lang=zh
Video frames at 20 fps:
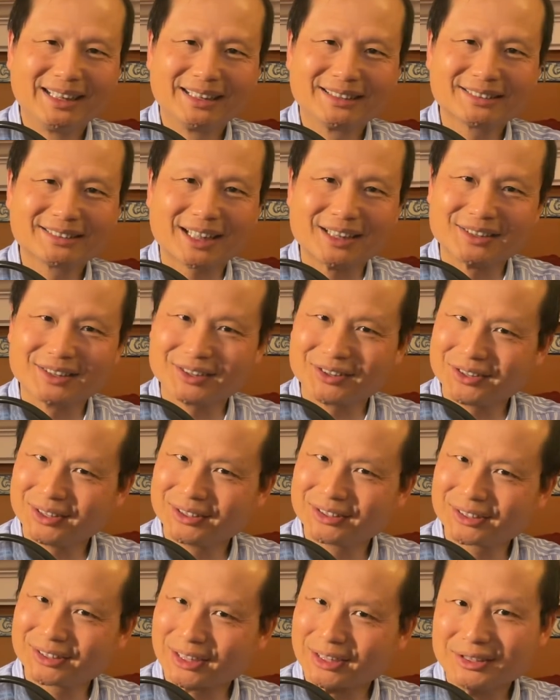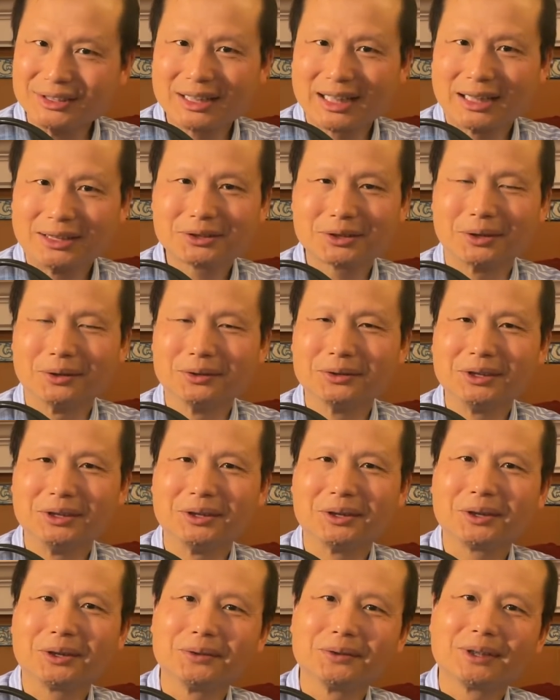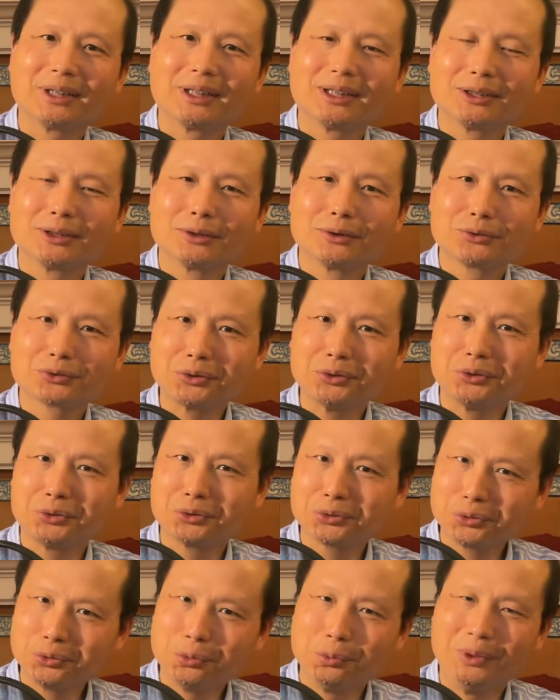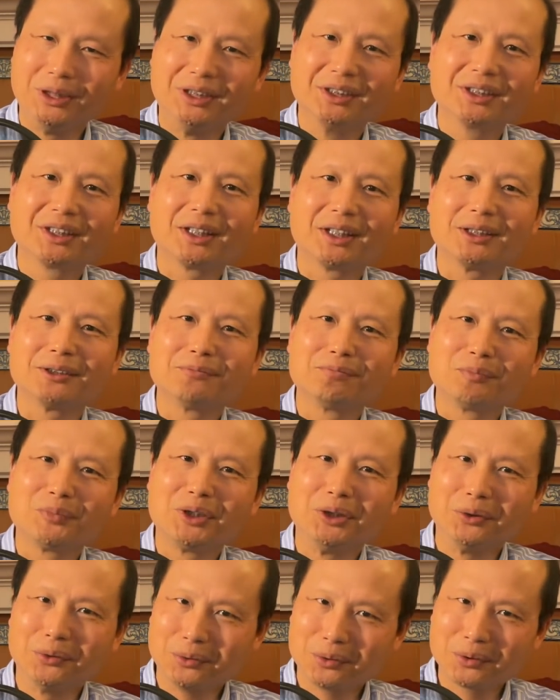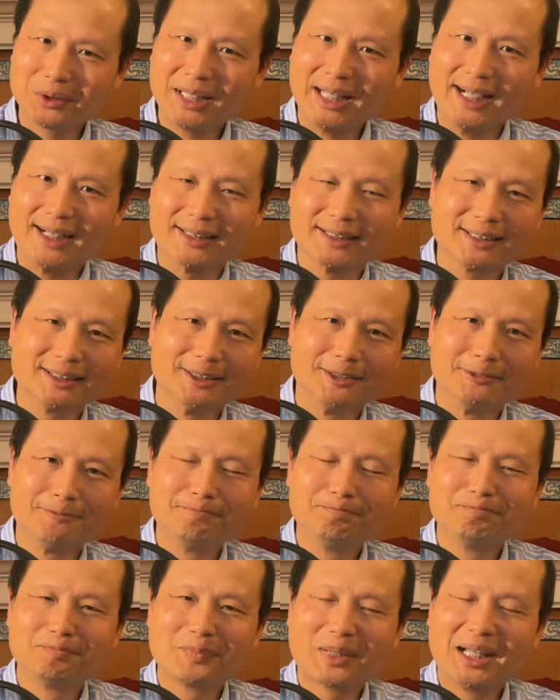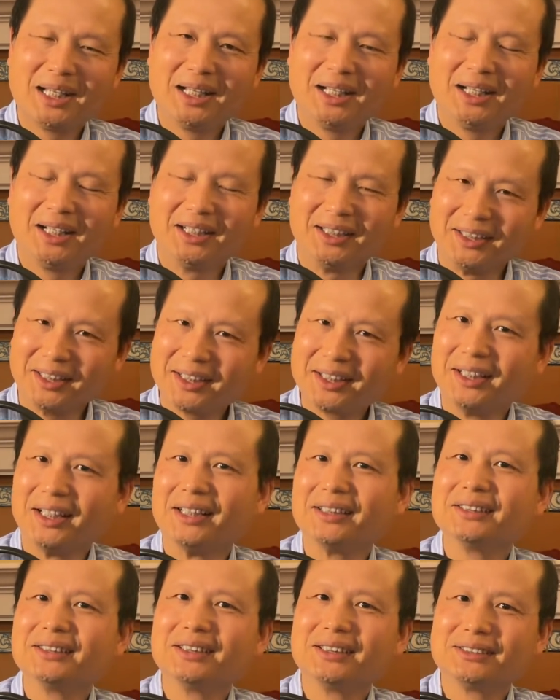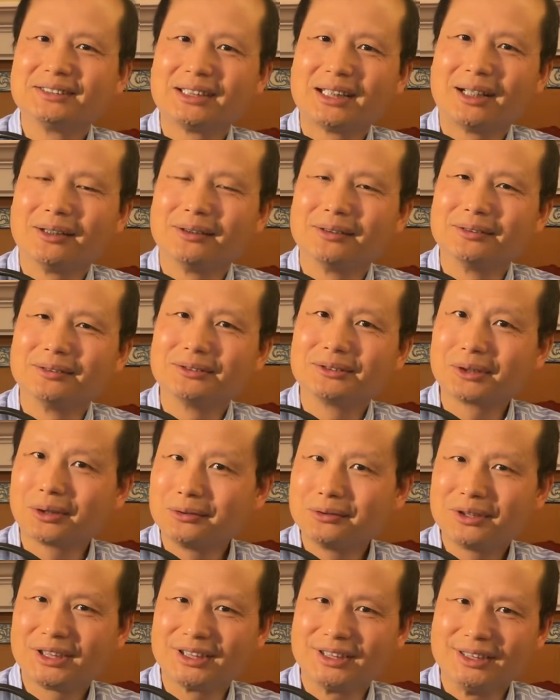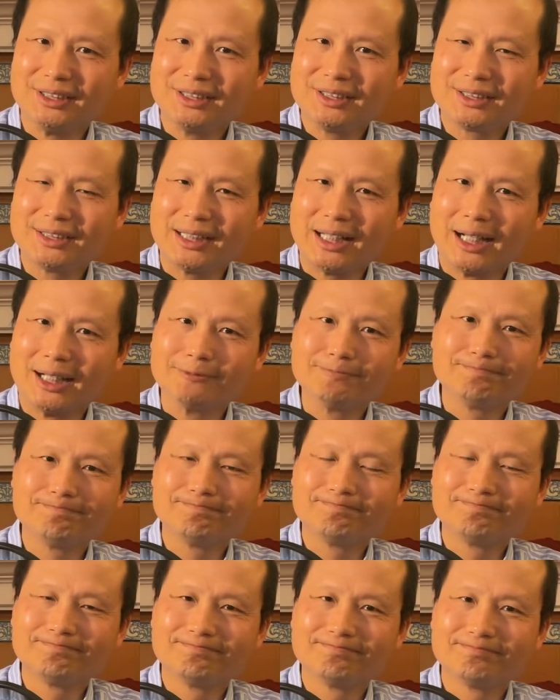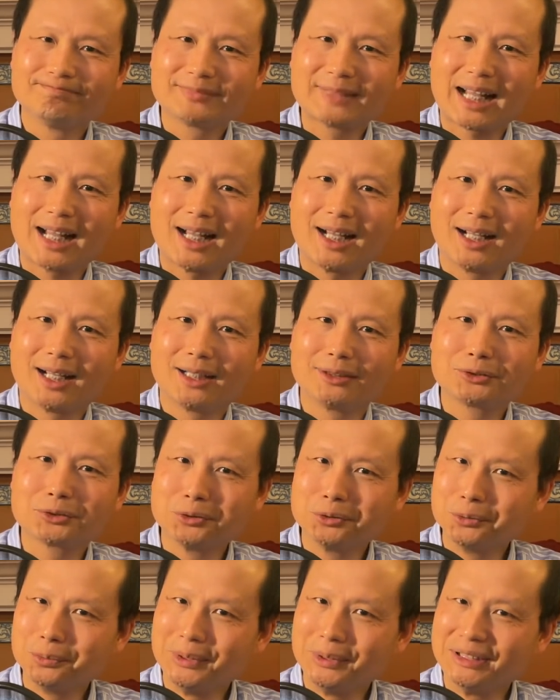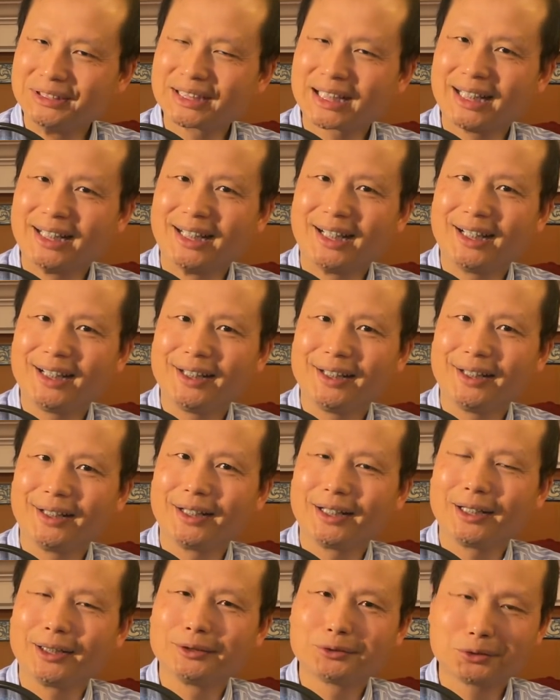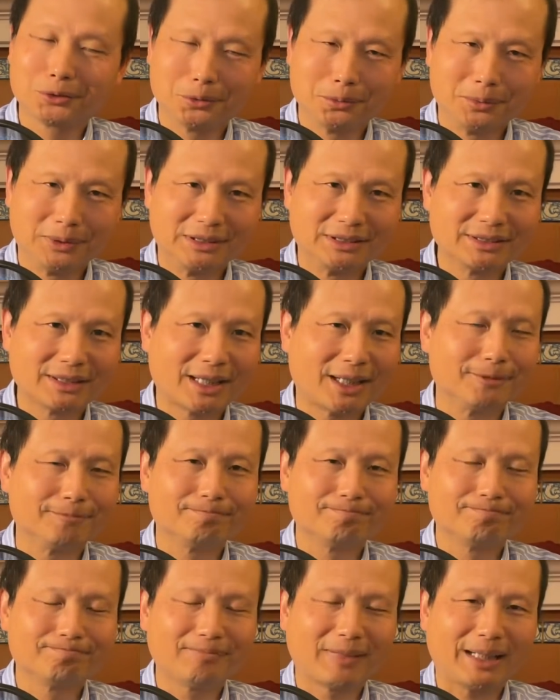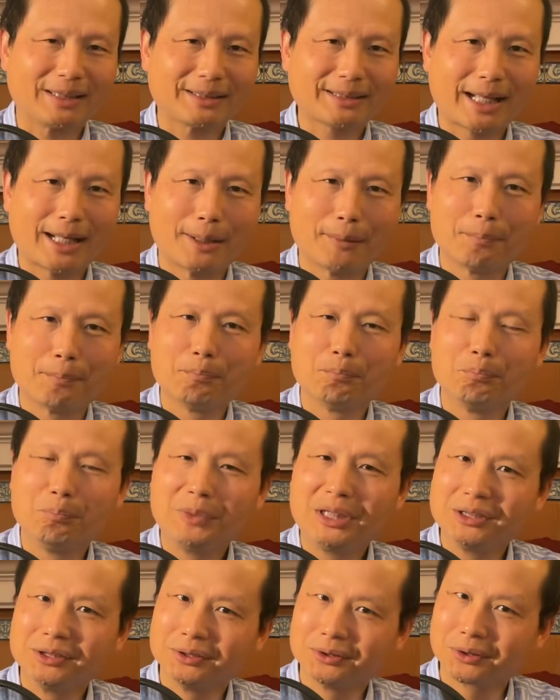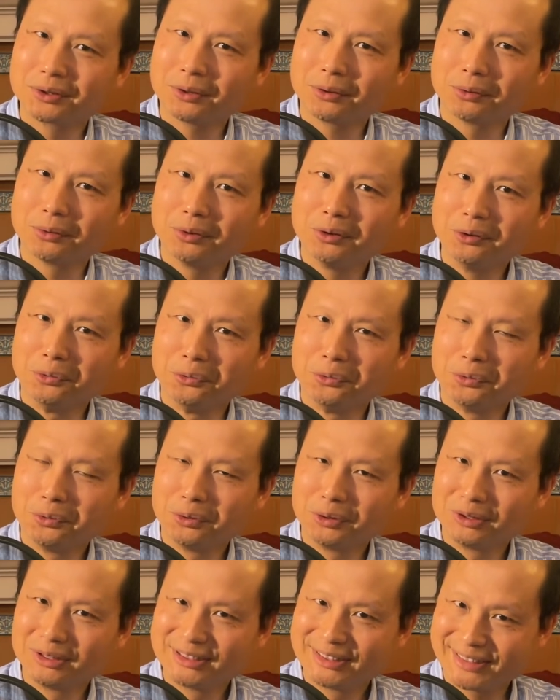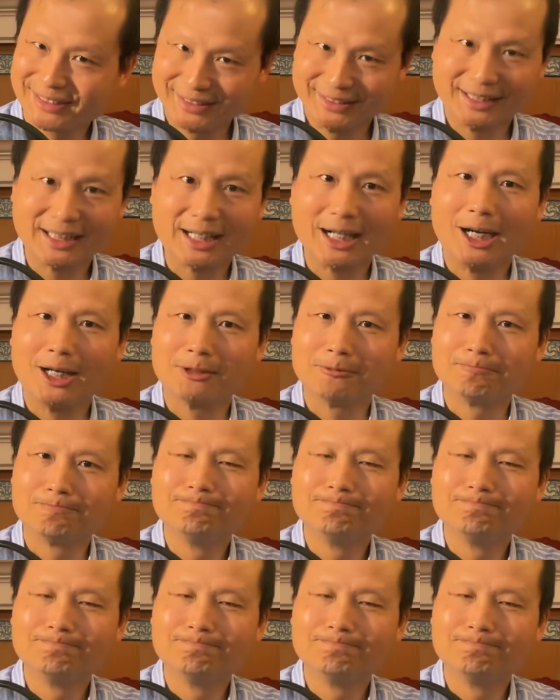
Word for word: 在这些神枪手里头呢，最著名的。有两个，一个呢叫周习祥，他出名在哪里呢？出名在那他命中率极高，